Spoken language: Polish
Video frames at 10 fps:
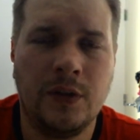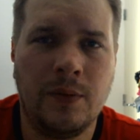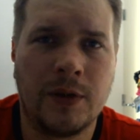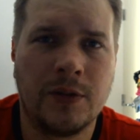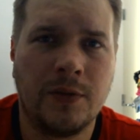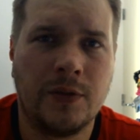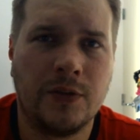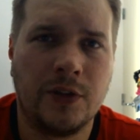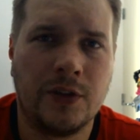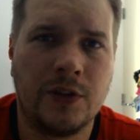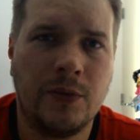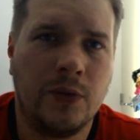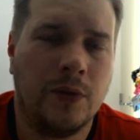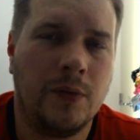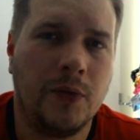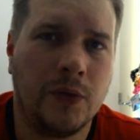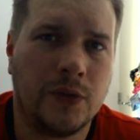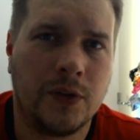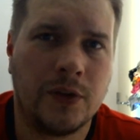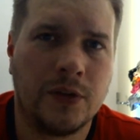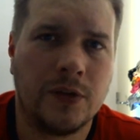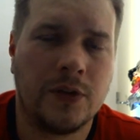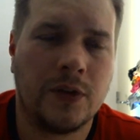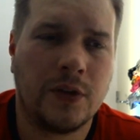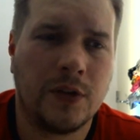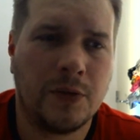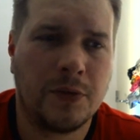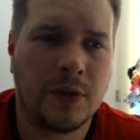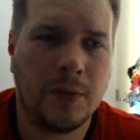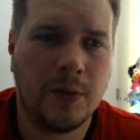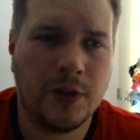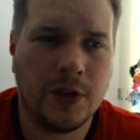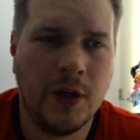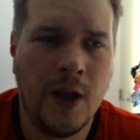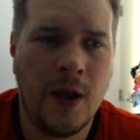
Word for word: i bardzo mnie to cieszy, miło, miło, że, że, że, subskrybujecie.